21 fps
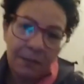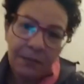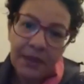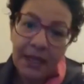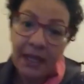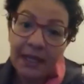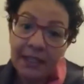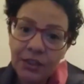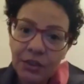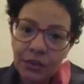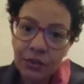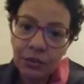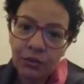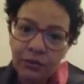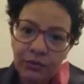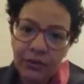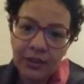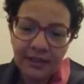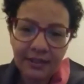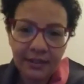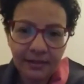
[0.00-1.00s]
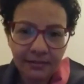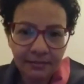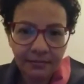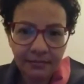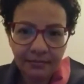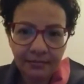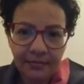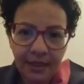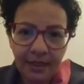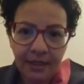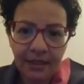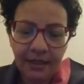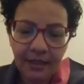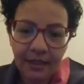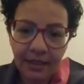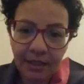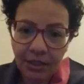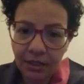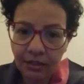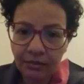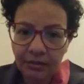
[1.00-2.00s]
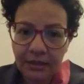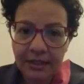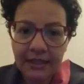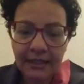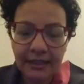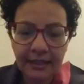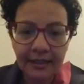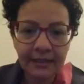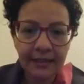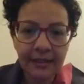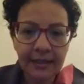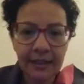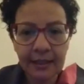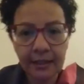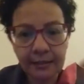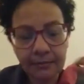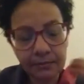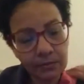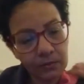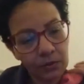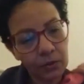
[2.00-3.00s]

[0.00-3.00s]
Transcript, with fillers: as chuvas na região de Sertânia,